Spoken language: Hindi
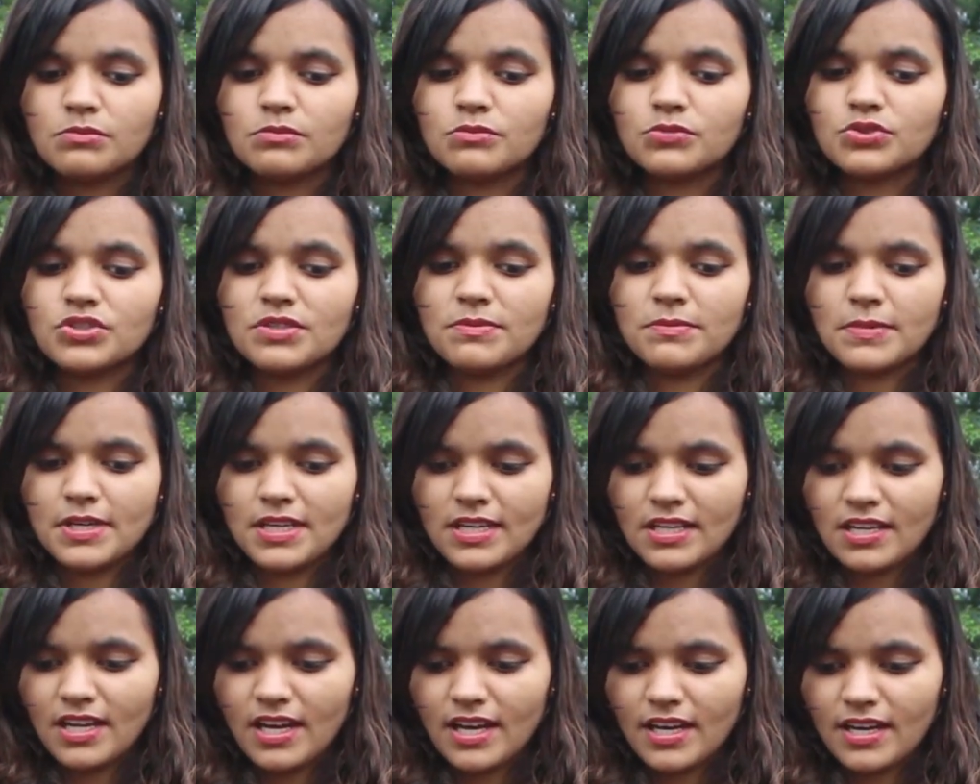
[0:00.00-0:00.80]
मुझे
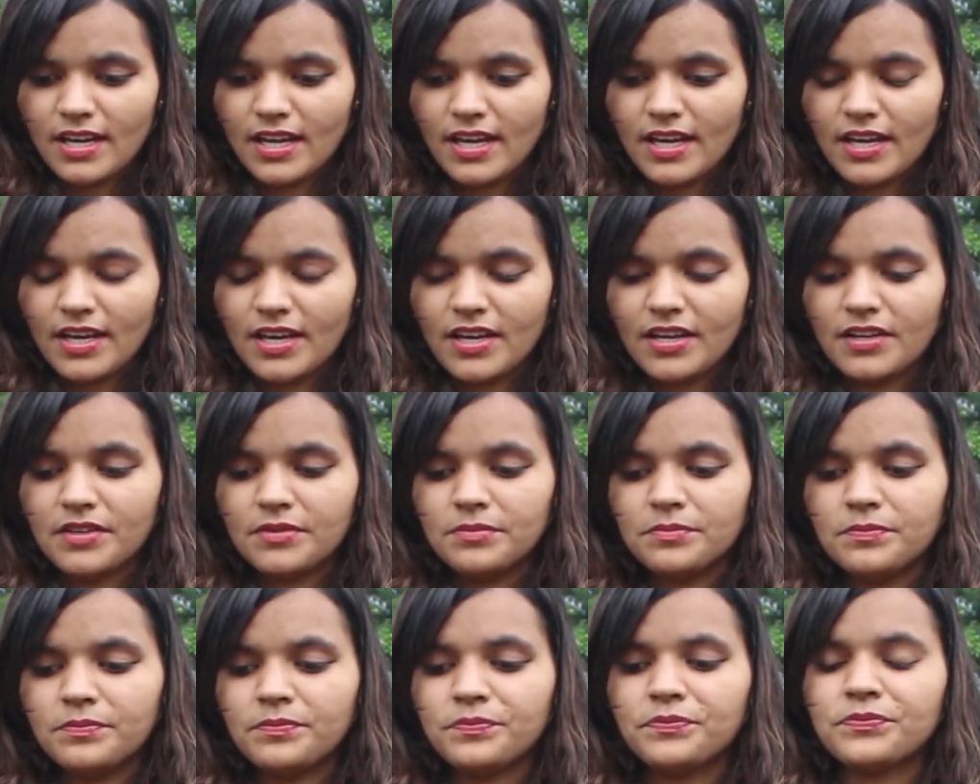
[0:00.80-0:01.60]
मेल आ रहा
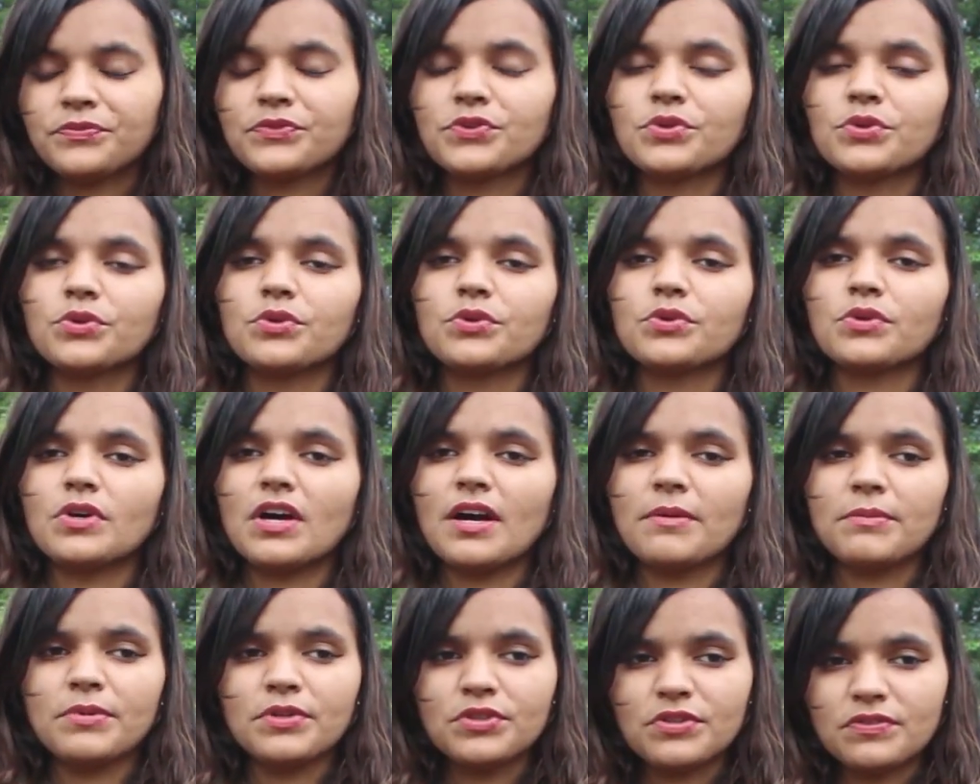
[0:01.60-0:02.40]
है तो
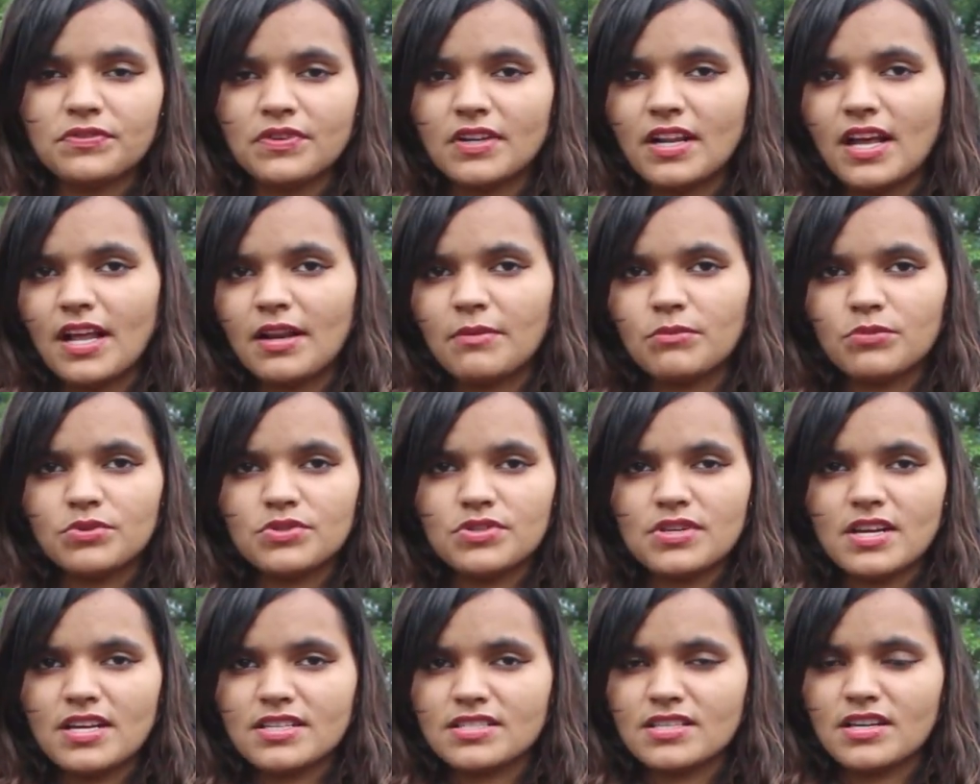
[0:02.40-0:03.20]
अभी तो फ़िलहाल
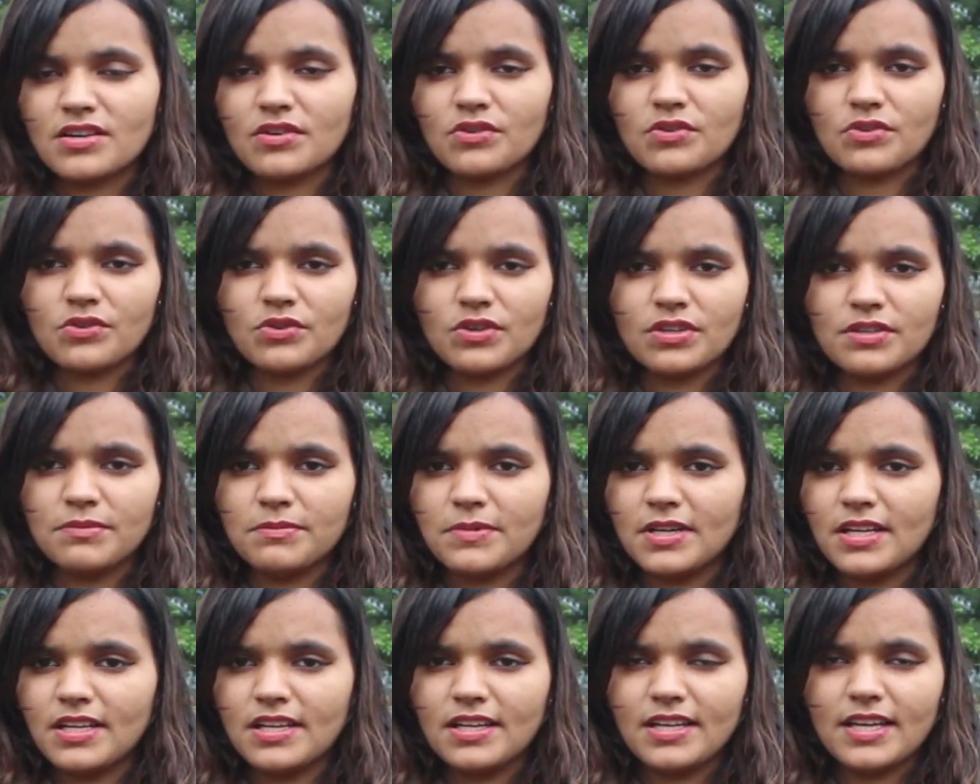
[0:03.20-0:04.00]
मुझे ऐसा कोई
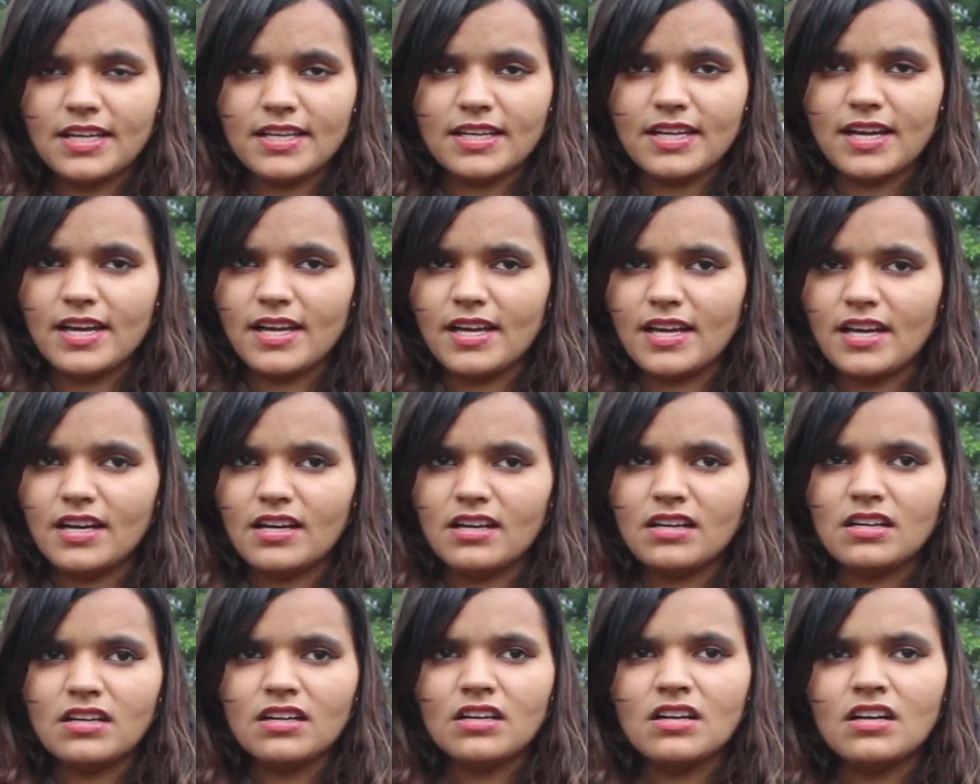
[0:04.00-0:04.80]
मेल नहीं आया
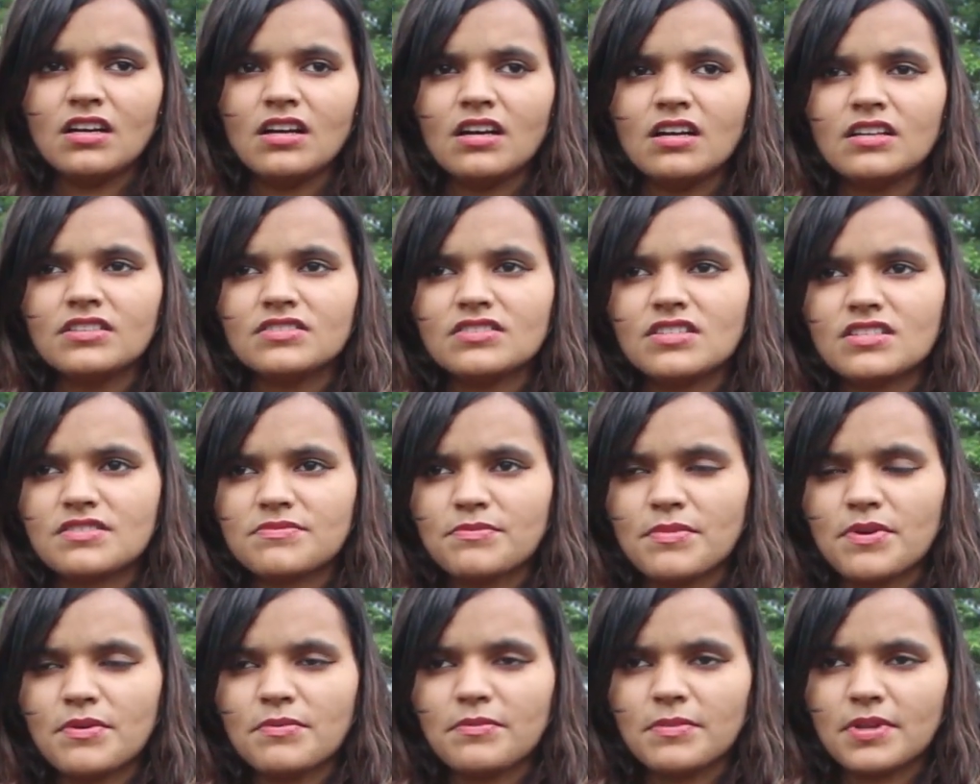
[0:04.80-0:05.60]

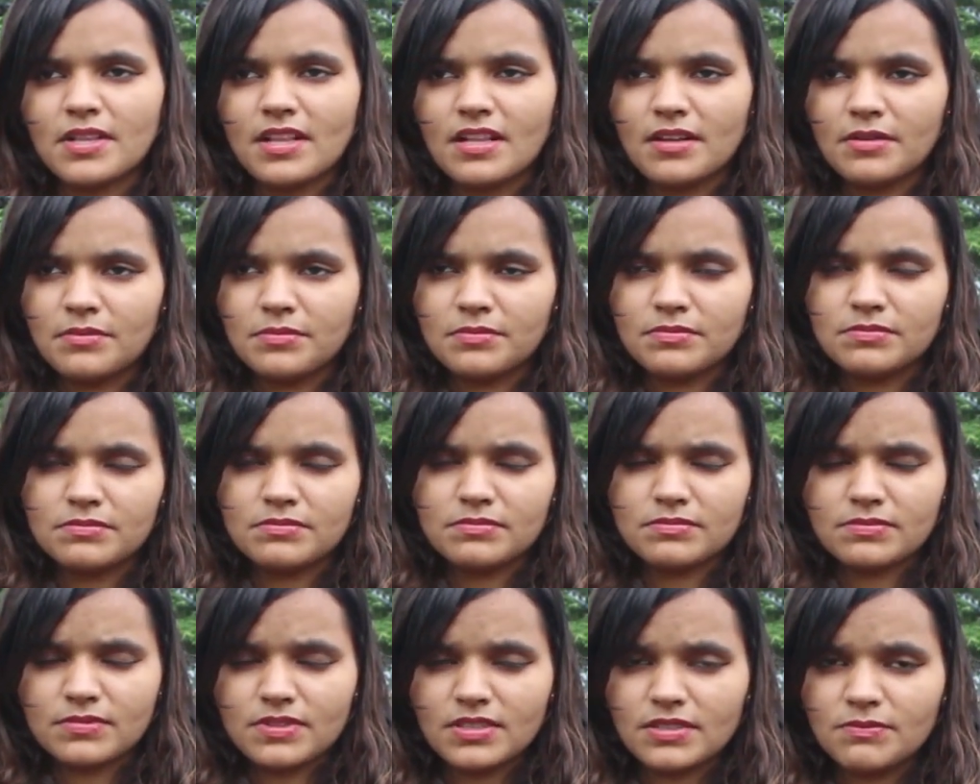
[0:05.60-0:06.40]
जिसमें मतलब
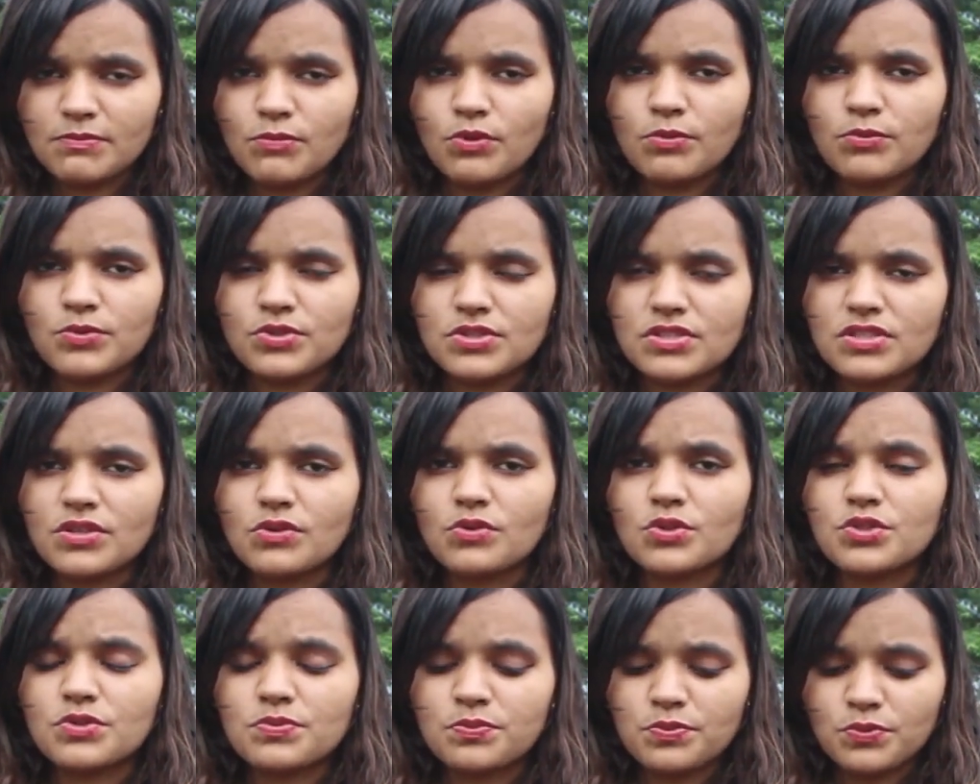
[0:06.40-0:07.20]
वो मुझसे
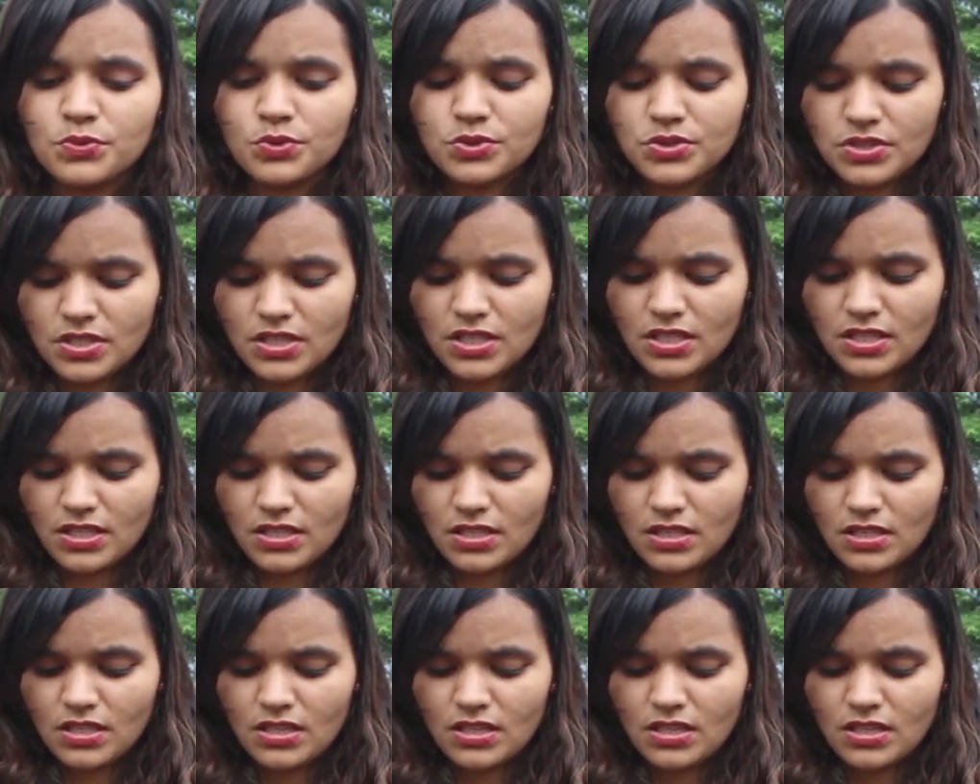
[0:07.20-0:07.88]
कुछ पूछे